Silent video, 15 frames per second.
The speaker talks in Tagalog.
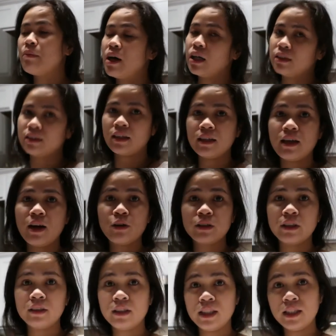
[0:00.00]
maaga talaga ako
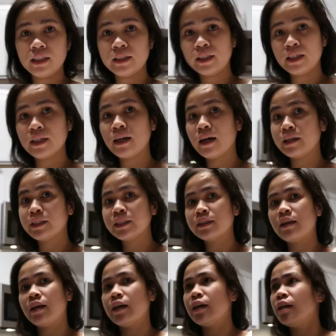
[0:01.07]
nagigising guys
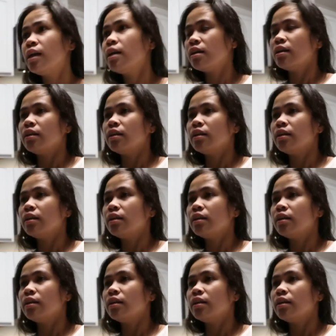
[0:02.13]
dahil